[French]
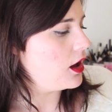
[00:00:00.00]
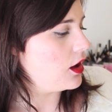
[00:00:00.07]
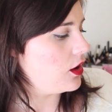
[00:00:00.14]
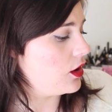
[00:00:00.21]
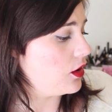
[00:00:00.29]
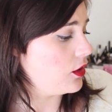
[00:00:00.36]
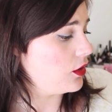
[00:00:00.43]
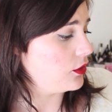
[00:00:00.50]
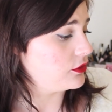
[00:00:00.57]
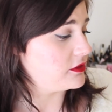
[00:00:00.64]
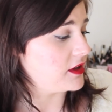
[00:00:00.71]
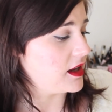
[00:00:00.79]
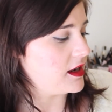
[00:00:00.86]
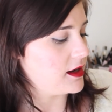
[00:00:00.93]
Euh,
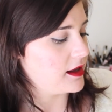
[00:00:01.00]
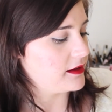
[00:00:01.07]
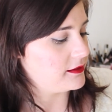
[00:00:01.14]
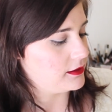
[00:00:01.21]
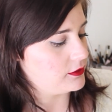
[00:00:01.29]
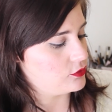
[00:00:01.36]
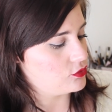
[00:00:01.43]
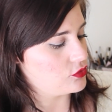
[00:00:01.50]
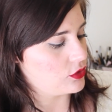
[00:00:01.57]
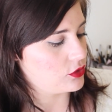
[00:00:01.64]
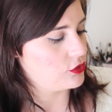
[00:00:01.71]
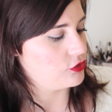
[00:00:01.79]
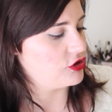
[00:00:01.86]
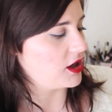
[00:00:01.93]
celle-là, c'est
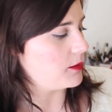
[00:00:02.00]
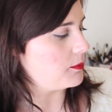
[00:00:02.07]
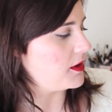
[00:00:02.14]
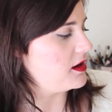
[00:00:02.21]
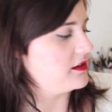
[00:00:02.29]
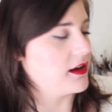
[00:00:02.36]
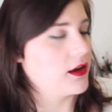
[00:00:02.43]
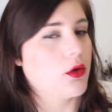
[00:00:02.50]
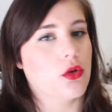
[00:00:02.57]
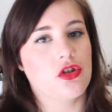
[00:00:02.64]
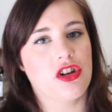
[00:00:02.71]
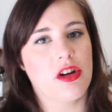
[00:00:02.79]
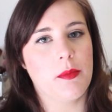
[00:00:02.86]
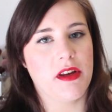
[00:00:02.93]
sûr que j'irai pas les
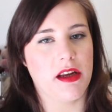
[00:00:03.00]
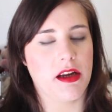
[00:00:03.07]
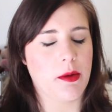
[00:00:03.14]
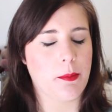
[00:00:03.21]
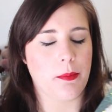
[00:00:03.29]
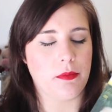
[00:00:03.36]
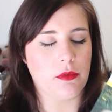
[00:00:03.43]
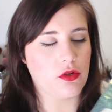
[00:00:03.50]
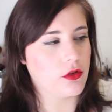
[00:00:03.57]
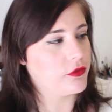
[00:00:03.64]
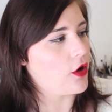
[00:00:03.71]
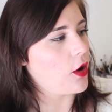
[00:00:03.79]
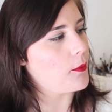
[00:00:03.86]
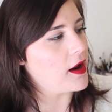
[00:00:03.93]
accrocher, mais ce
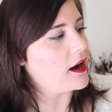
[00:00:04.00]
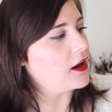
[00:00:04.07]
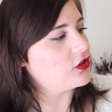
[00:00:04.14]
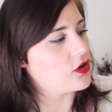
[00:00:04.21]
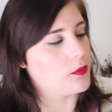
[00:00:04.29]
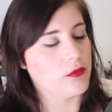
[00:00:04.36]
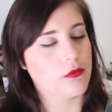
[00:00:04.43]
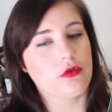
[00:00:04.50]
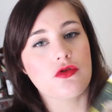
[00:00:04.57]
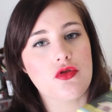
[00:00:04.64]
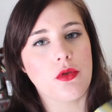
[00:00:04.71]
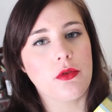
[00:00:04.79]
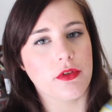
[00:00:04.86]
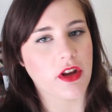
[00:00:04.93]
format-là, je
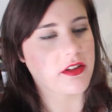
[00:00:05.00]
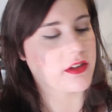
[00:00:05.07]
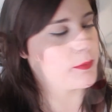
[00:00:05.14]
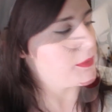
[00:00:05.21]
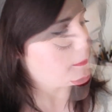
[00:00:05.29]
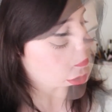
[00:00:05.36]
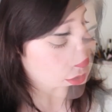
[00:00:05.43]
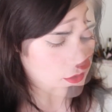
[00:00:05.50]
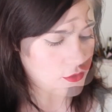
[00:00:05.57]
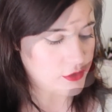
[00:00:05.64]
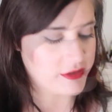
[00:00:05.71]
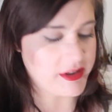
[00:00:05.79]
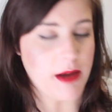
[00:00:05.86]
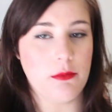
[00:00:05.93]
trouve ça sympa. Euh,
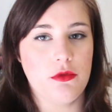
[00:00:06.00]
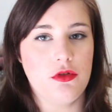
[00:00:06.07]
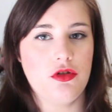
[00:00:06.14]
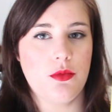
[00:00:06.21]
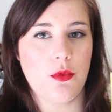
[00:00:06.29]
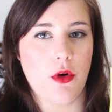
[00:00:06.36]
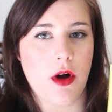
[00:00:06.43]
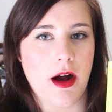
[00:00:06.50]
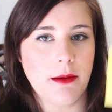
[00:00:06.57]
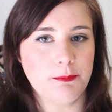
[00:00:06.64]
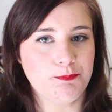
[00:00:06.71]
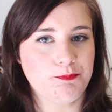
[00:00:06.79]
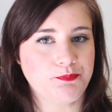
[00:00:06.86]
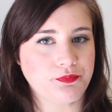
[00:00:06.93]
le thème du
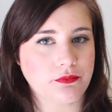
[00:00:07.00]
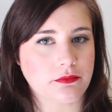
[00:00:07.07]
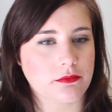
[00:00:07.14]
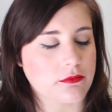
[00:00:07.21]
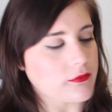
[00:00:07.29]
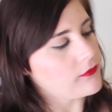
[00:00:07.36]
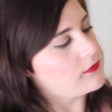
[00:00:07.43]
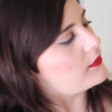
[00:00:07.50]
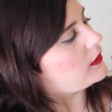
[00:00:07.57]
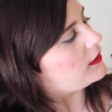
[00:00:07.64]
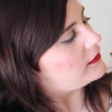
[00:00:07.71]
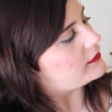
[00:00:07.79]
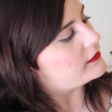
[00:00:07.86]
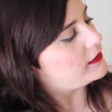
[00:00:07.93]
mois,
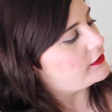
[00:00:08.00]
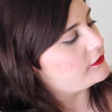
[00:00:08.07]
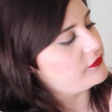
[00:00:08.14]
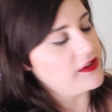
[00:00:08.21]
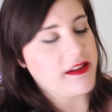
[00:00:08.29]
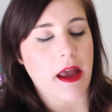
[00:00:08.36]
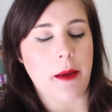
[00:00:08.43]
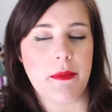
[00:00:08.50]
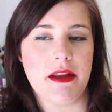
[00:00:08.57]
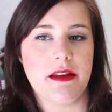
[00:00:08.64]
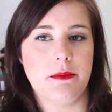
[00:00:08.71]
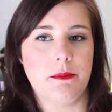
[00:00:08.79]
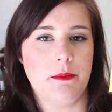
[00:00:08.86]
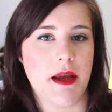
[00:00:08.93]
c'est
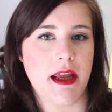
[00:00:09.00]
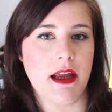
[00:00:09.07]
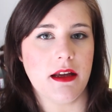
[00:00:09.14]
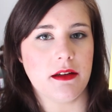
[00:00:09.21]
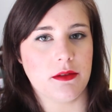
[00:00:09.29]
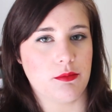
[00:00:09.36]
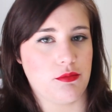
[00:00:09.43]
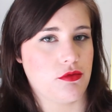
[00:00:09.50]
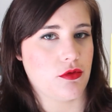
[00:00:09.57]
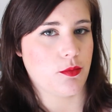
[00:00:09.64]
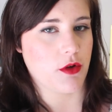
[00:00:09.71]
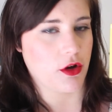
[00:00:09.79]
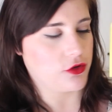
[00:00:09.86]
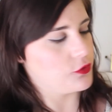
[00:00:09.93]
vitamine B
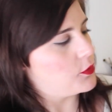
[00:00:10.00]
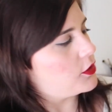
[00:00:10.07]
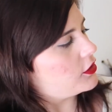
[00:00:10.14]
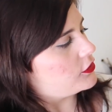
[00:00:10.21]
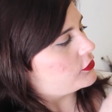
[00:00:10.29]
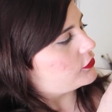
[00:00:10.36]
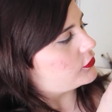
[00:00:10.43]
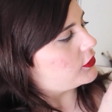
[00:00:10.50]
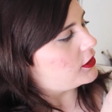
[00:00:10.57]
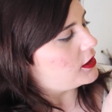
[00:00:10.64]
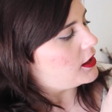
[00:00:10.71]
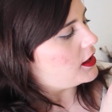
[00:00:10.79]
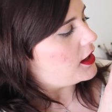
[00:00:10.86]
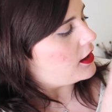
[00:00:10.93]
pour Birchbox.
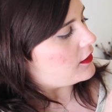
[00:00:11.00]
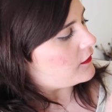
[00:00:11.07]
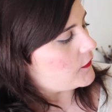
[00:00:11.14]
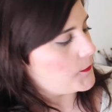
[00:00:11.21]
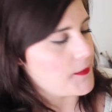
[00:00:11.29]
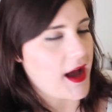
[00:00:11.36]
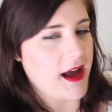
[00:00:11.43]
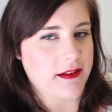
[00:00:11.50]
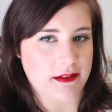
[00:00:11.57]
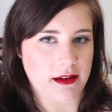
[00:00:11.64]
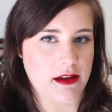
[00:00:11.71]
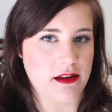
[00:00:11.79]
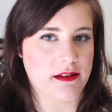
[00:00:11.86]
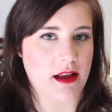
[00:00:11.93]
Euh, mars
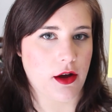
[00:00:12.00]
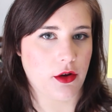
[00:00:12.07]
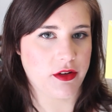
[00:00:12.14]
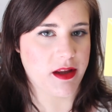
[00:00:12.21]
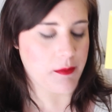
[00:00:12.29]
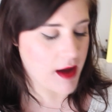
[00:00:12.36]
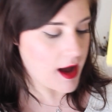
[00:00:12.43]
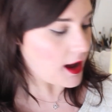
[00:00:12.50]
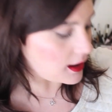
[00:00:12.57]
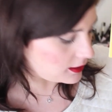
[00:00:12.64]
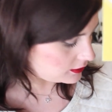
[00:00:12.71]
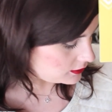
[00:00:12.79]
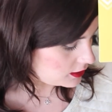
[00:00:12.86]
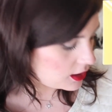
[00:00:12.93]
et ça
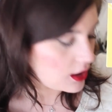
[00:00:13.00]
redémarre.